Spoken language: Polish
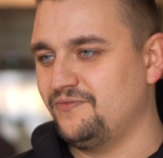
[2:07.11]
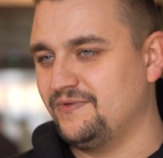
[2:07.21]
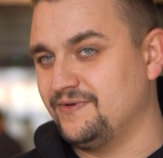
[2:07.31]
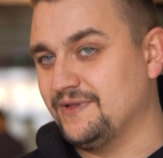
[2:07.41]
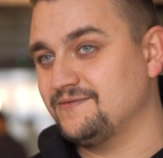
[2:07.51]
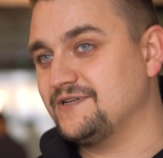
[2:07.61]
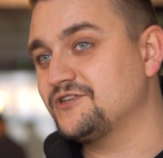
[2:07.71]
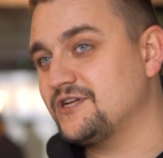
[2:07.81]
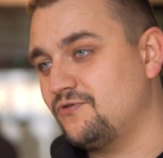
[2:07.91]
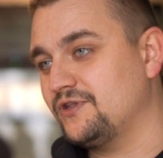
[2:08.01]
No, nam
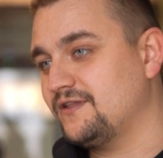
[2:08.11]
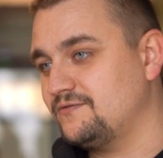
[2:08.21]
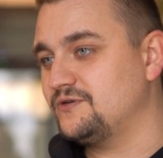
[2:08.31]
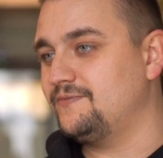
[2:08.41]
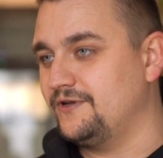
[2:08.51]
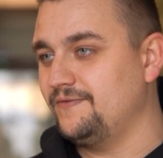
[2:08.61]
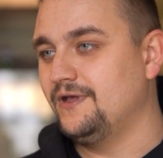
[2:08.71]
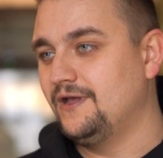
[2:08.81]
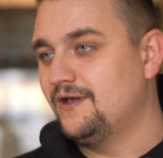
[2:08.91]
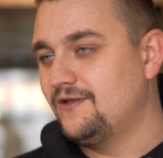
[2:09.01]
zależało na tym, żeby
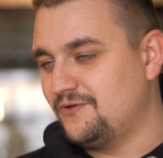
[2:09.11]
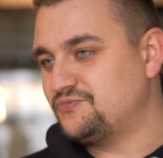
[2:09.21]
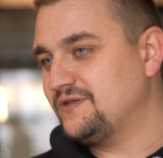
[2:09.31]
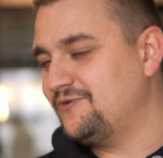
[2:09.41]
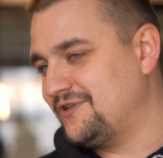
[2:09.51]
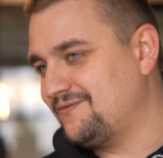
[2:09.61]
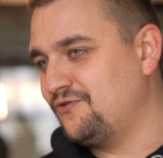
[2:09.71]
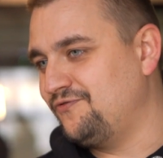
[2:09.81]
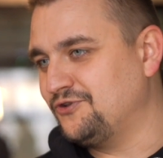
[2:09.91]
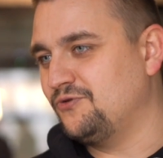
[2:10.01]
no, przedmiotem
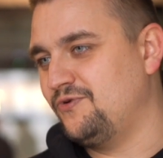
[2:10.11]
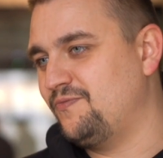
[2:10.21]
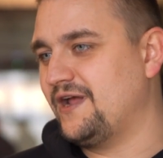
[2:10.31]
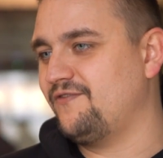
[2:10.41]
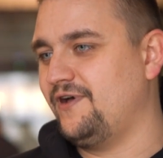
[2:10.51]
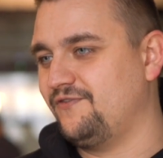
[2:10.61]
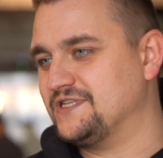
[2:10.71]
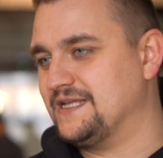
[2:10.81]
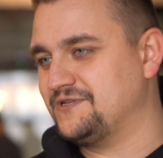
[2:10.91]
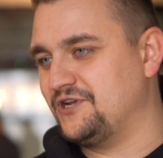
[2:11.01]
konfliktu był brak walk,
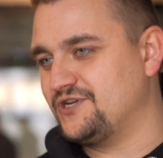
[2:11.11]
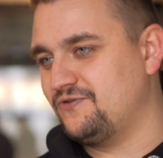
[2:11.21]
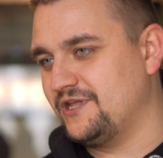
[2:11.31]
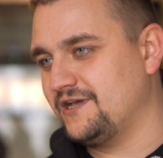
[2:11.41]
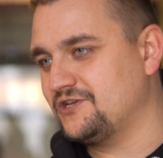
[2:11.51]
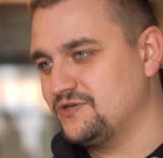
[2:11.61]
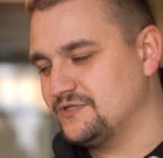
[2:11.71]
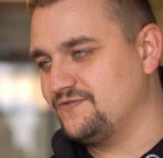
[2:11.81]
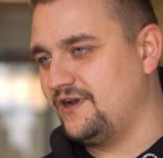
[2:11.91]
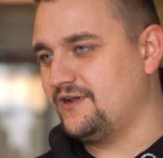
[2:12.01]
więc nam zależało na jak
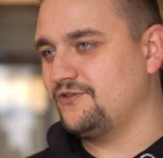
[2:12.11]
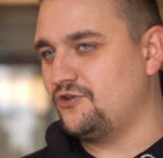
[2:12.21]
najszybszych walkach.